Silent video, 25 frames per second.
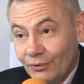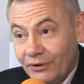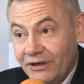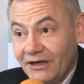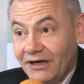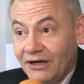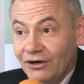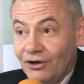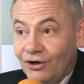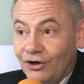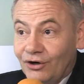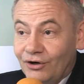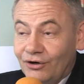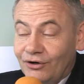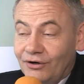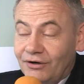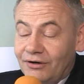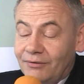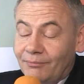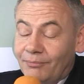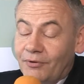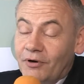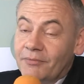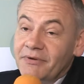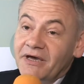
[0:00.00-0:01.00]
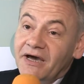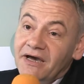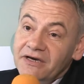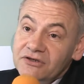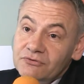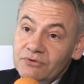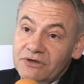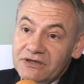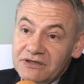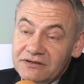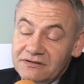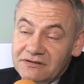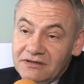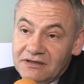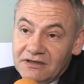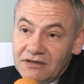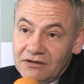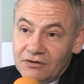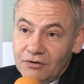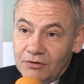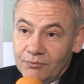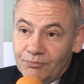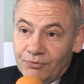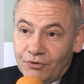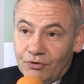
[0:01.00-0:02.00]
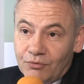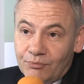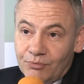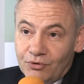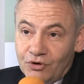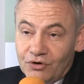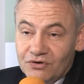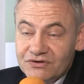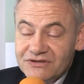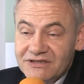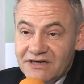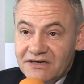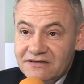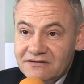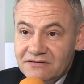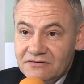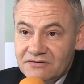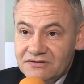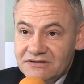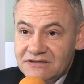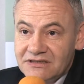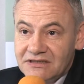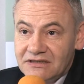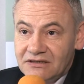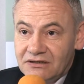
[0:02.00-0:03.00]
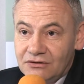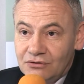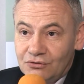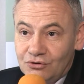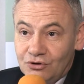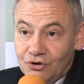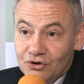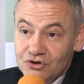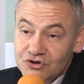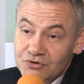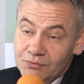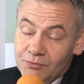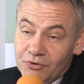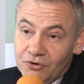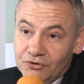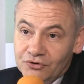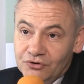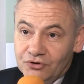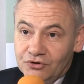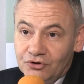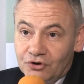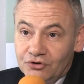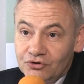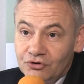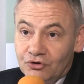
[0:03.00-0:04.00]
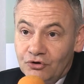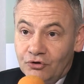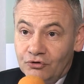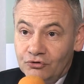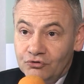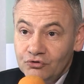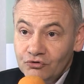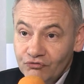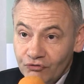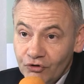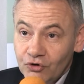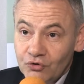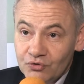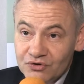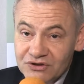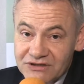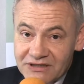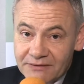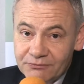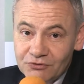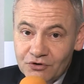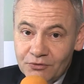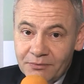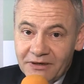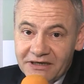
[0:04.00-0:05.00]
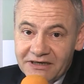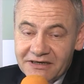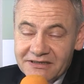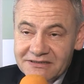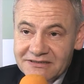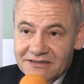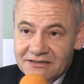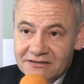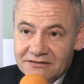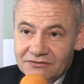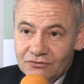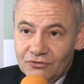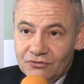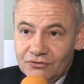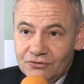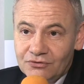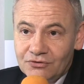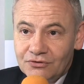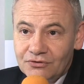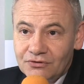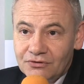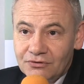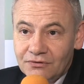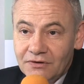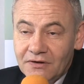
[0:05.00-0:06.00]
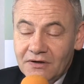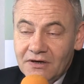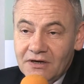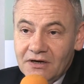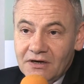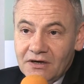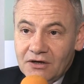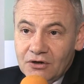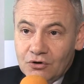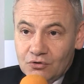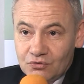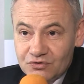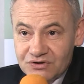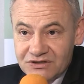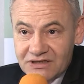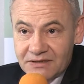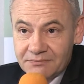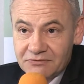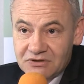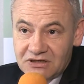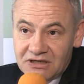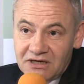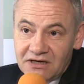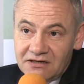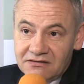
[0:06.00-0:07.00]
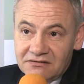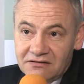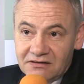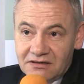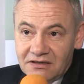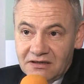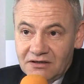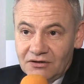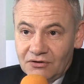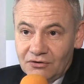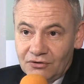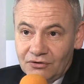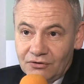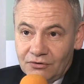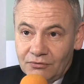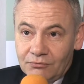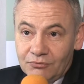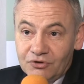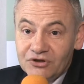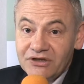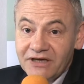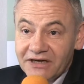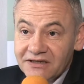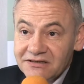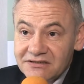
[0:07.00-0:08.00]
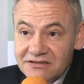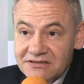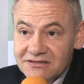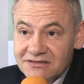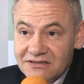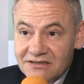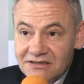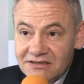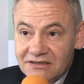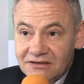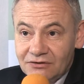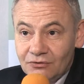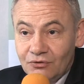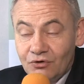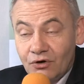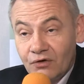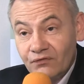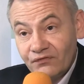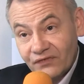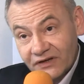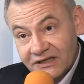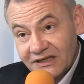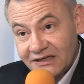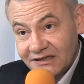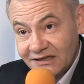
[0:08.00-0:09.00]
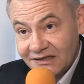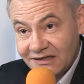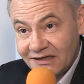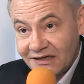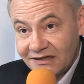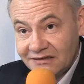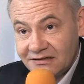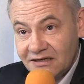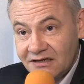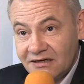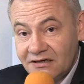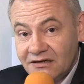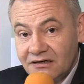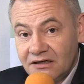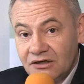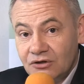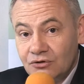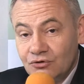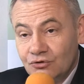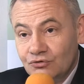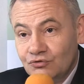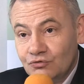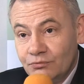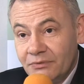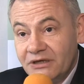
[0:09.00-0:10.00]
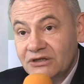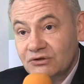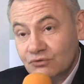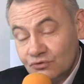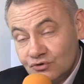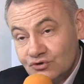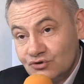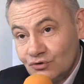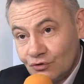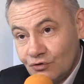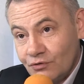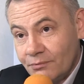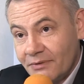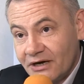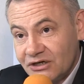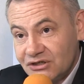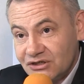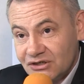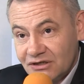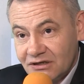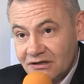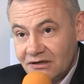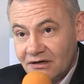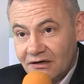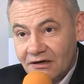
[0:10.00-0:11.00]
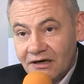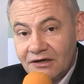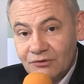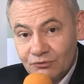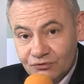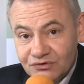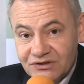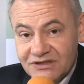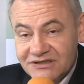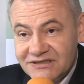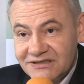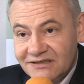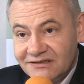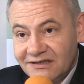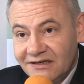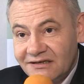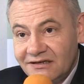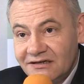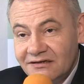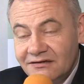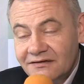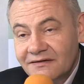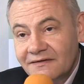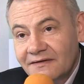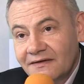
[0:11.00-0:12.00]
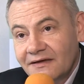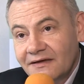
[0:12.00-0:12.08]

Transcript: Oui, alors euh, première actualité euh, pour, l'enseigne, c'est le lancement de notre nouveau concept de magasin, donc concept qui a été modernisé donc, en fin d'année dernière et que nous mettons sur le marché à compter de cette année,